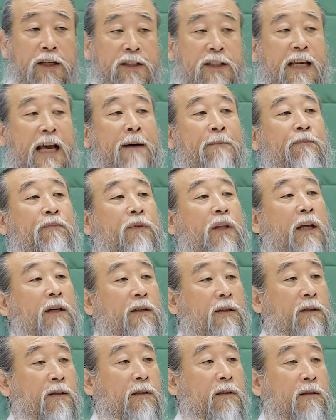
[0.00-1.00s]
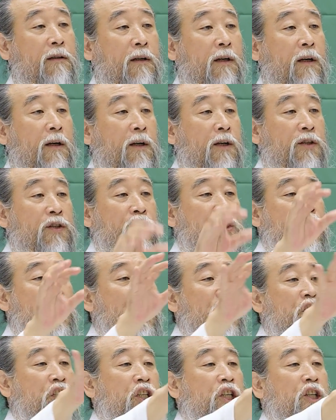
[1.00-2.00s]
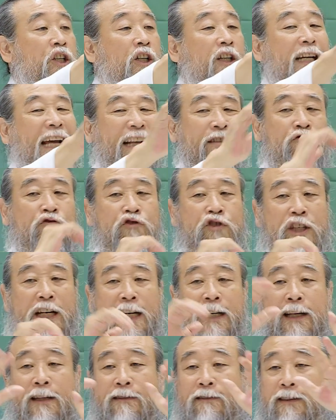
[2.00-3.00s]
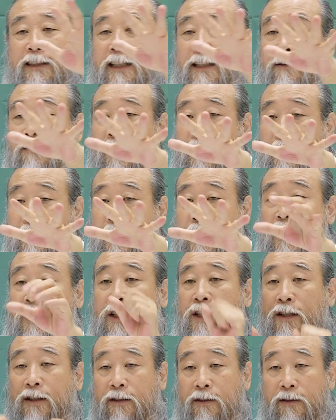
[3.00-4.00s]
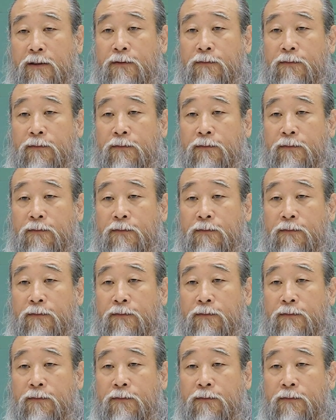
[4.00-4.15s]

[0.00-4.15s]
3대는 지식을 갖추지 않았느냐 이 말이에요. 지식.